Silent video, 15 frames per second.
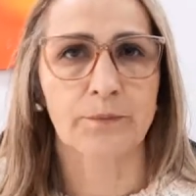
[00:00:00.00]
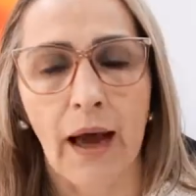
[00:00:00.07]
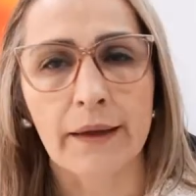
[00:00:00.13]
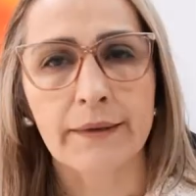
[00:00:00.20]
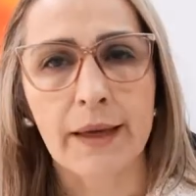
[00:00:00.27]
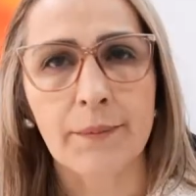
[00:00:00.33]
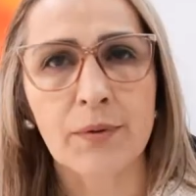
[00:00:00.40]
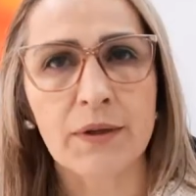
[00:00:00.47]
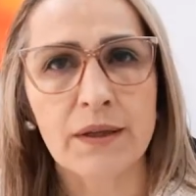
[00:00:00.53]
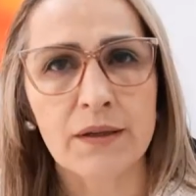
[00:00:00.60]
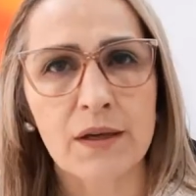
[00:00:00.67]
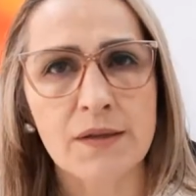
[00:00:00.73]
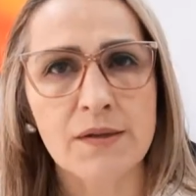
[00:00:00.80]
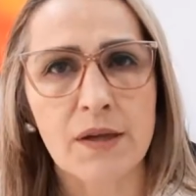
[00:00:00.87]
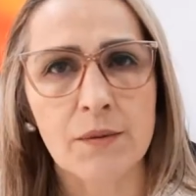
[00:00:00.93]
Até porque
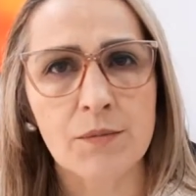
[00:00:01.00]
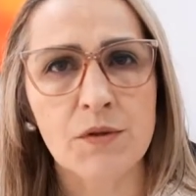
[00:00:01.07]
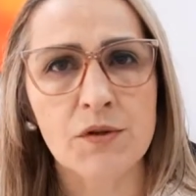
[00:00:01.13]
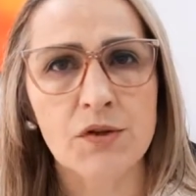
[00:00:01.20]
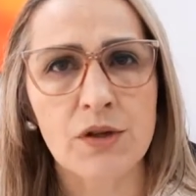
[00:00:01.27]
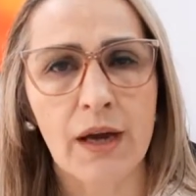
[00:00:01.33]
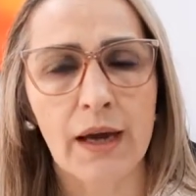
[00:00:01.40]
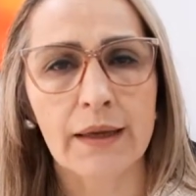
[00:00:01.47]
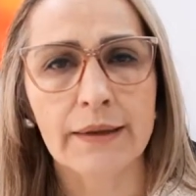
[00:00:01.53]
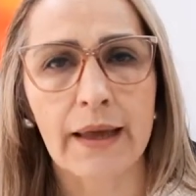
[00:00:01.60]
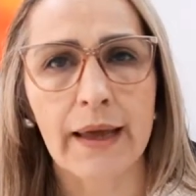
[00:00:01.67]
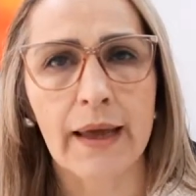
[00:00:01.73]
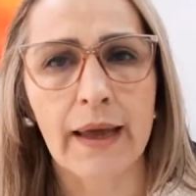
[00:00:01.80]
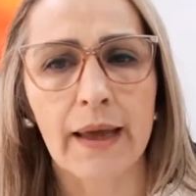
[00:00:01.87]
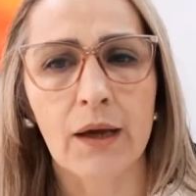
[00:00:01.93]
nós temos já
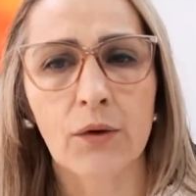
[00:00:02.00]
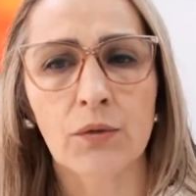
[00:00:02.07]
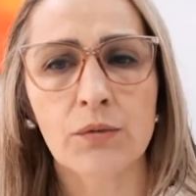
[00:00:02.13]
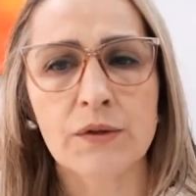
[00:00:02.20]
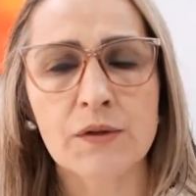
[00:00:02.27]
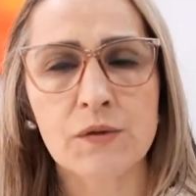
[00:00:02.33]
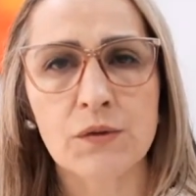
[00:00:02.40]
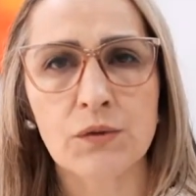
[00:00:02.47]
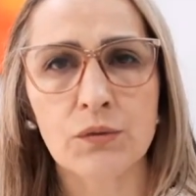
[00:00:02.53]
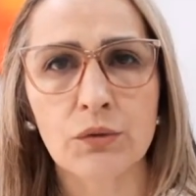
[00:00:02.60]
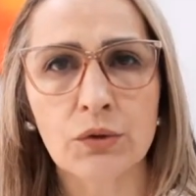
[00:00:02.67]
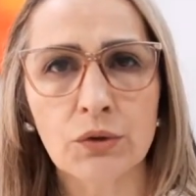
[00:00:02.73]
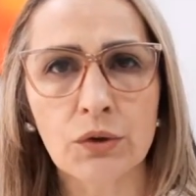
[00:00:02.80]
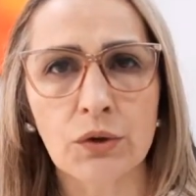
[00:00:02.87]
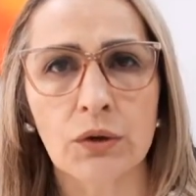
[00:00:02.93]
né, um
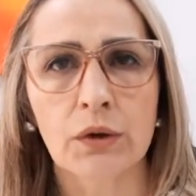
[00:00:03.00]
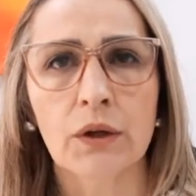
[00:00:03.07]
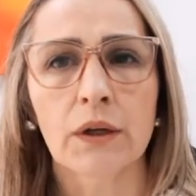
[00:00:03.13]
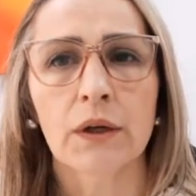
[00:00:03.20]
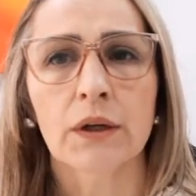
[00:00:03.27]
estudo